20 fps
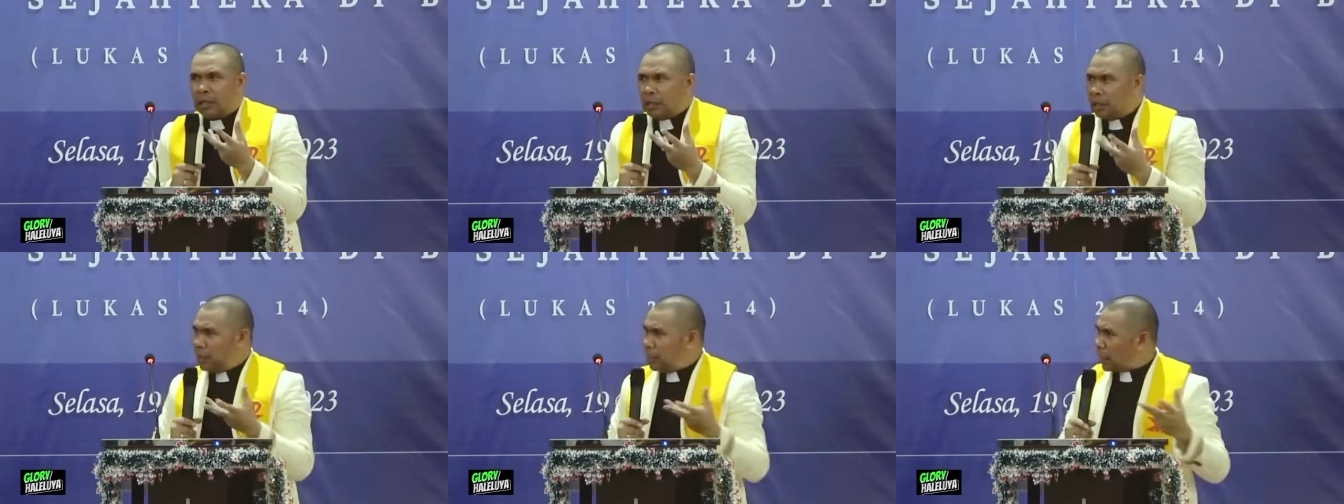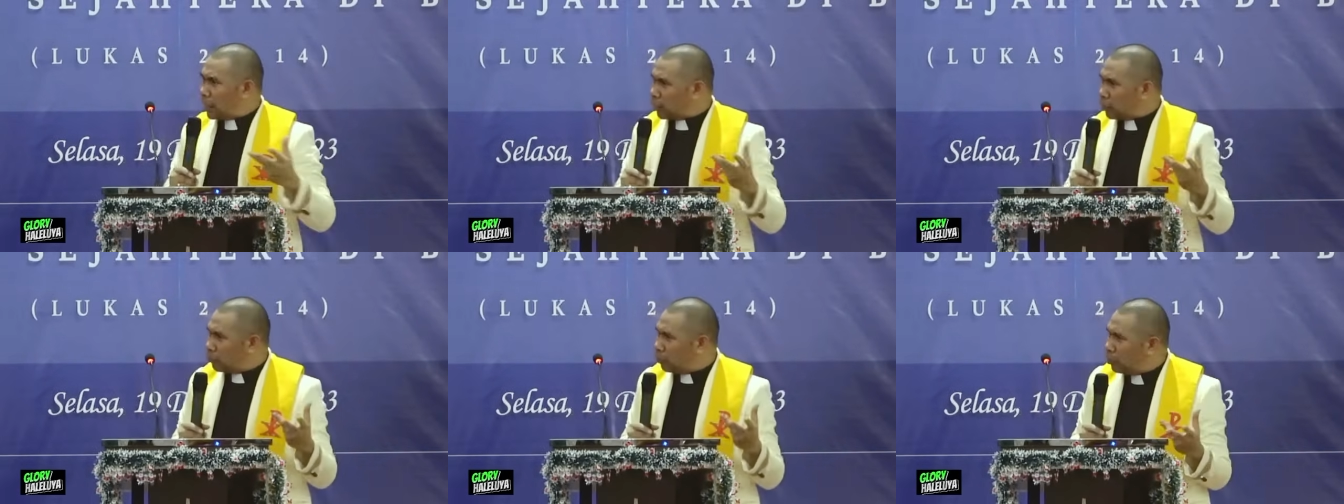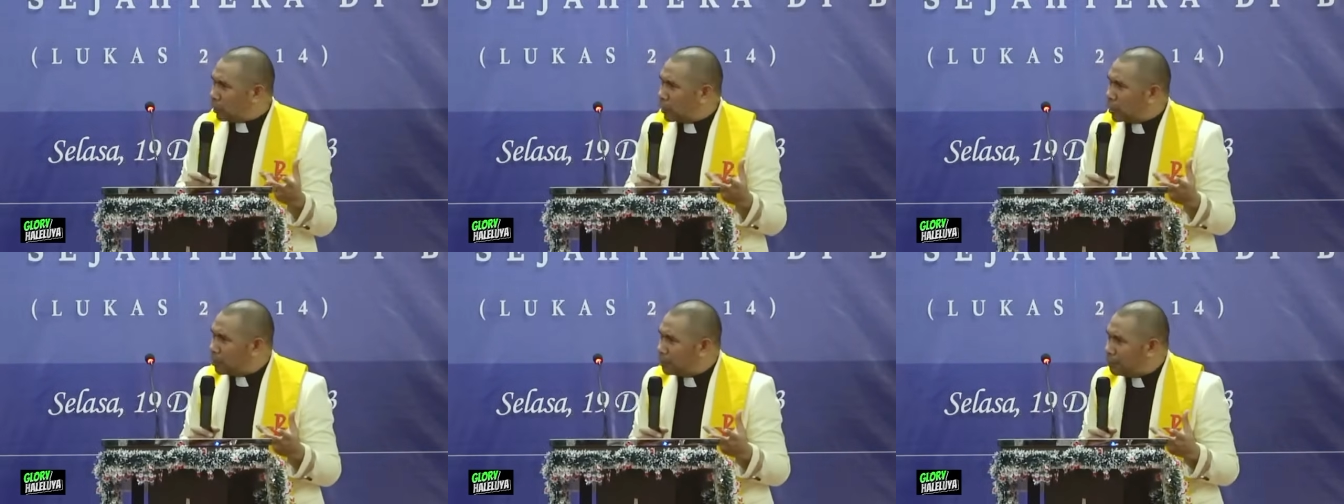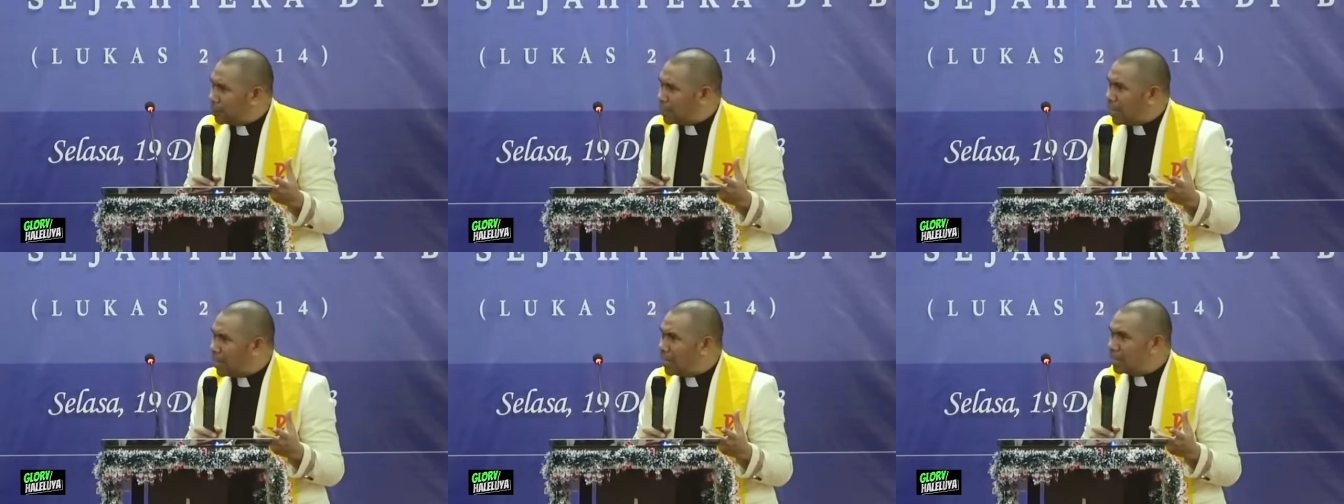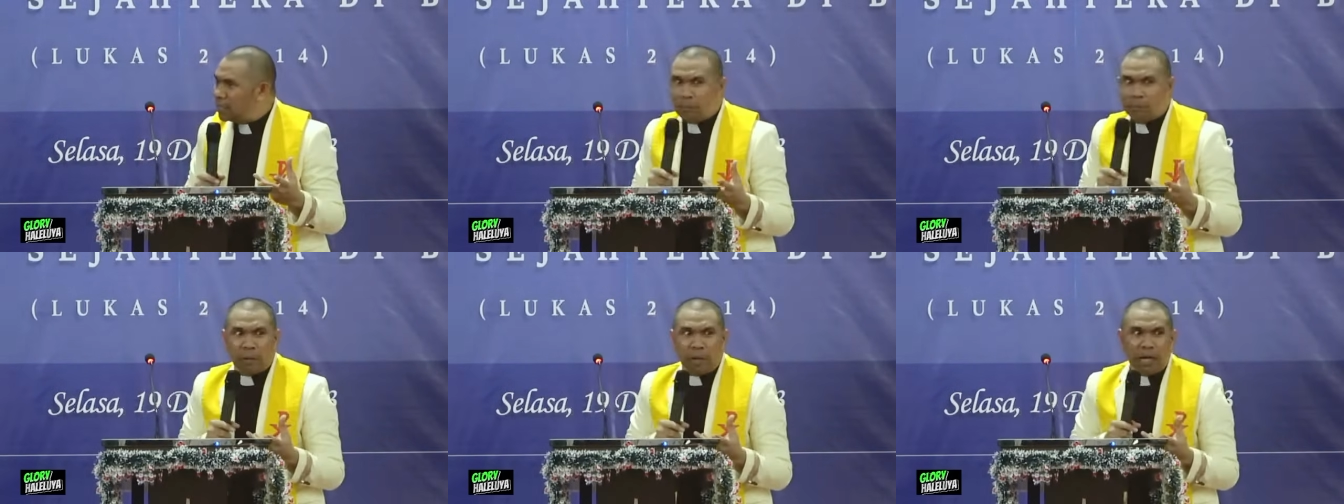lihat orang
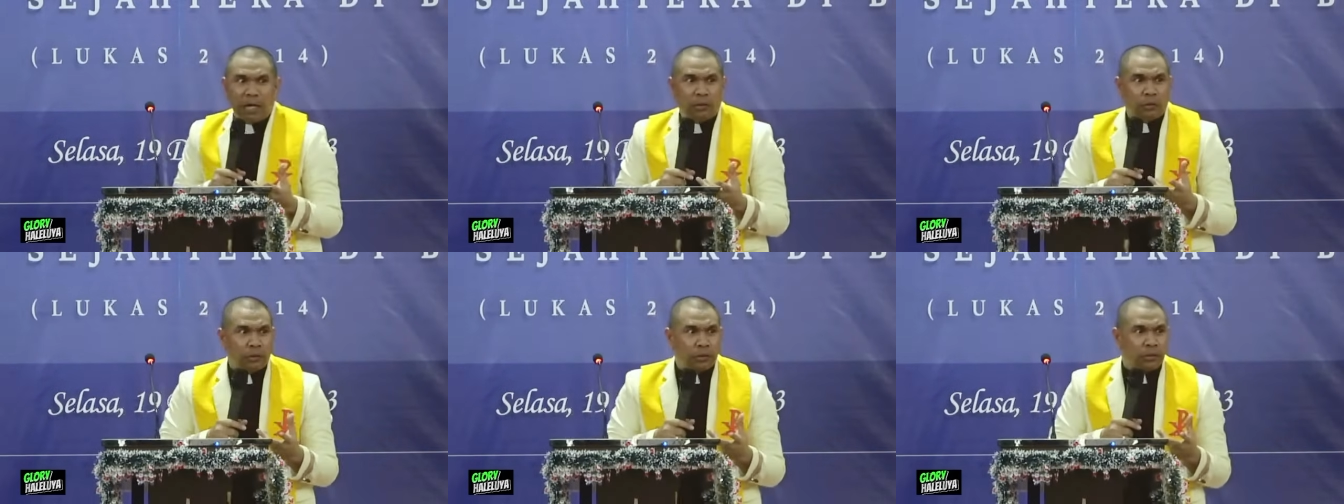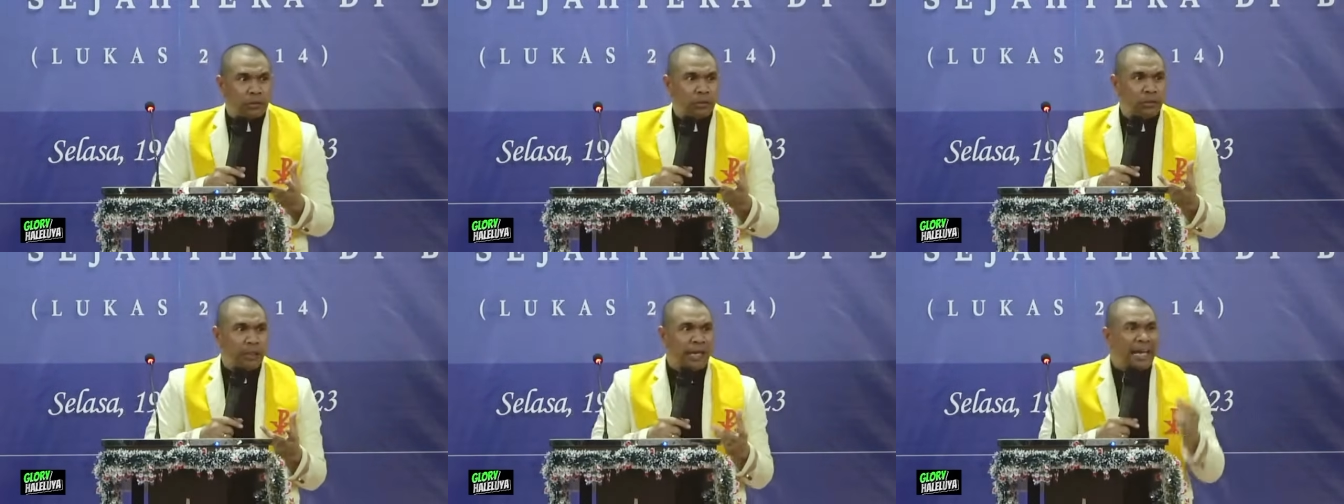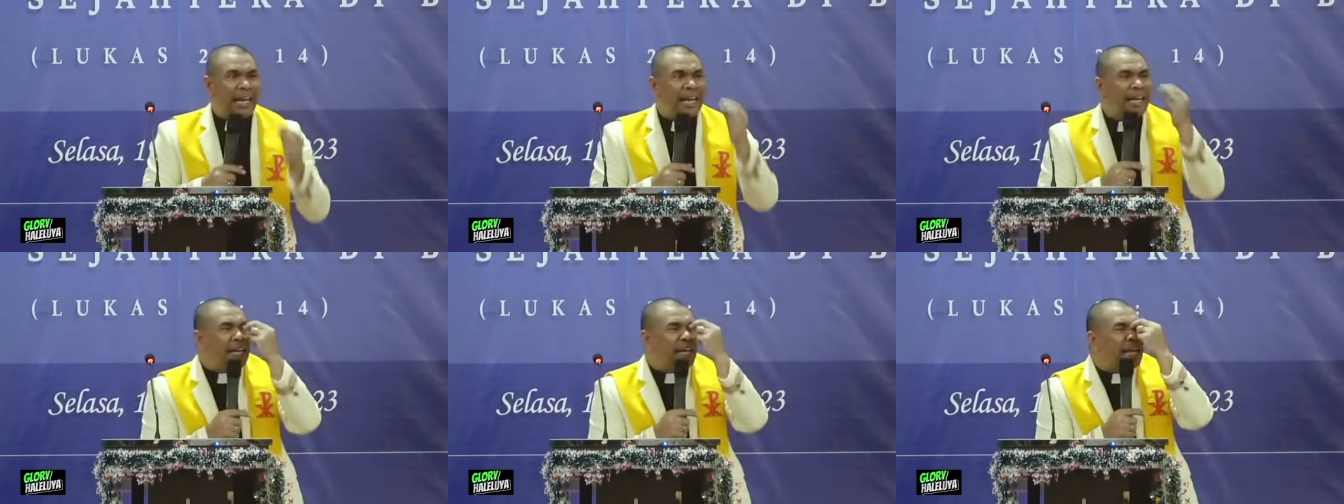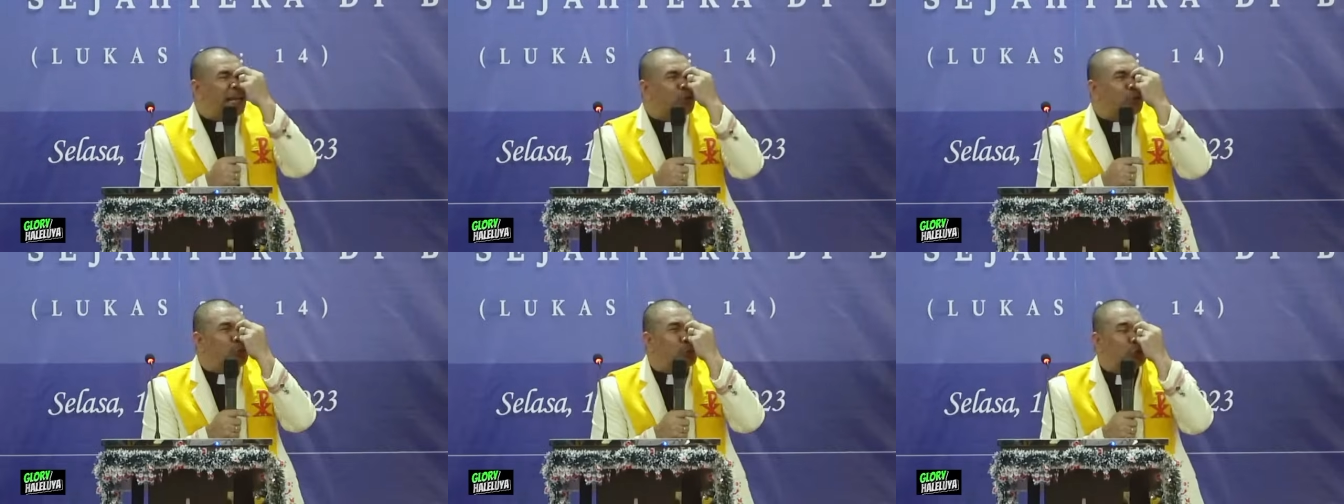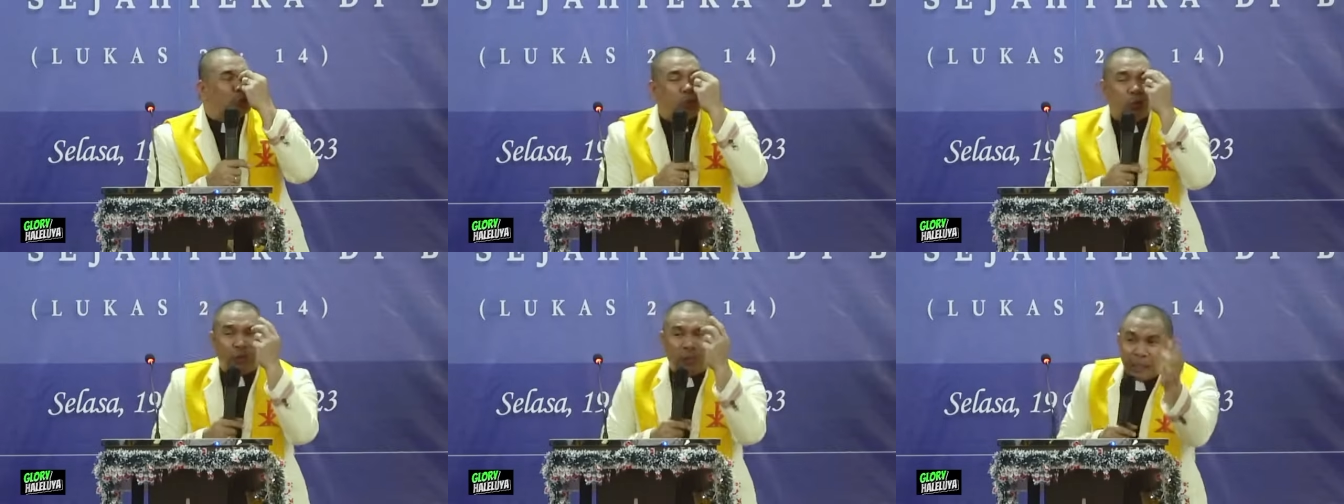menyanyi bagus, enak
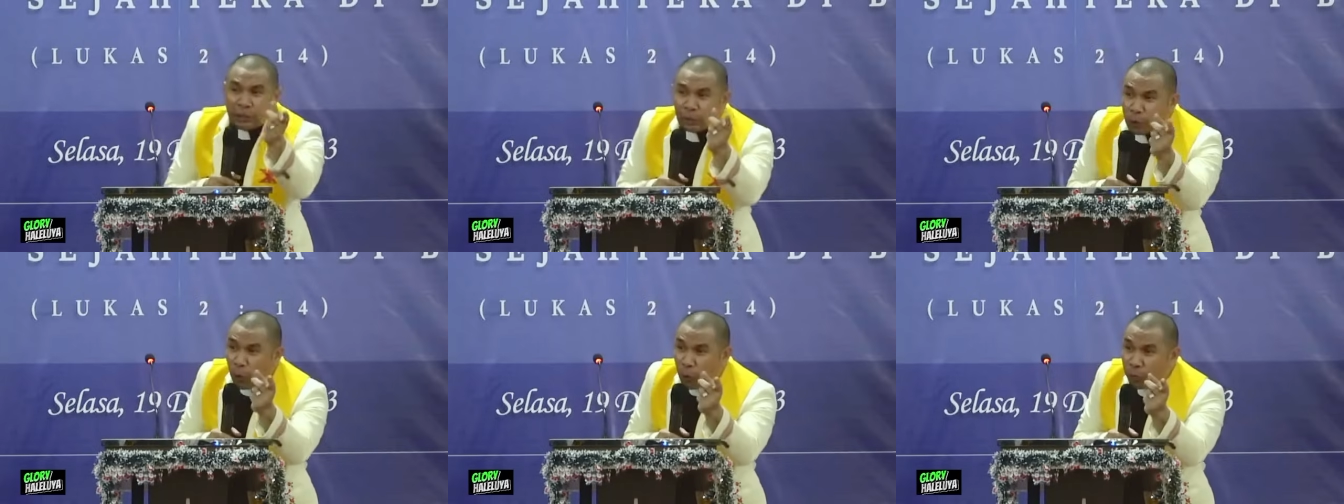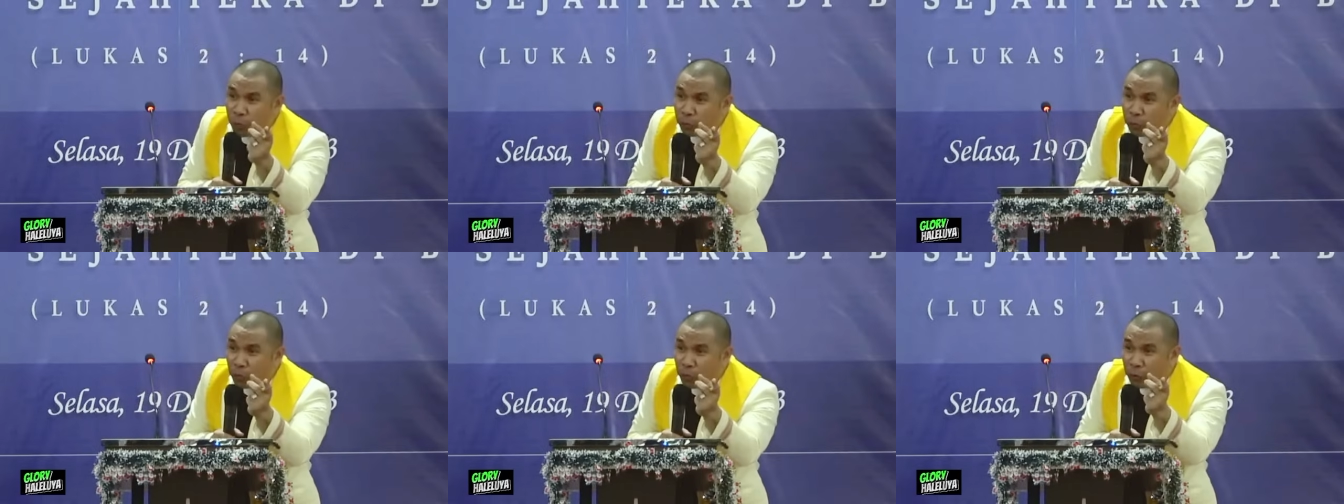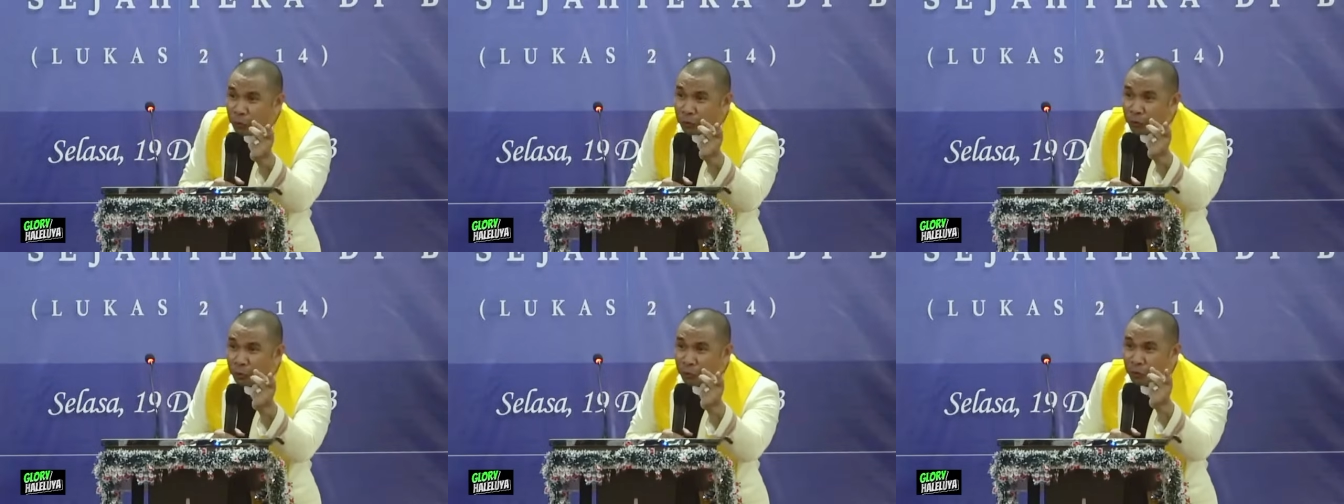untuk ditonton.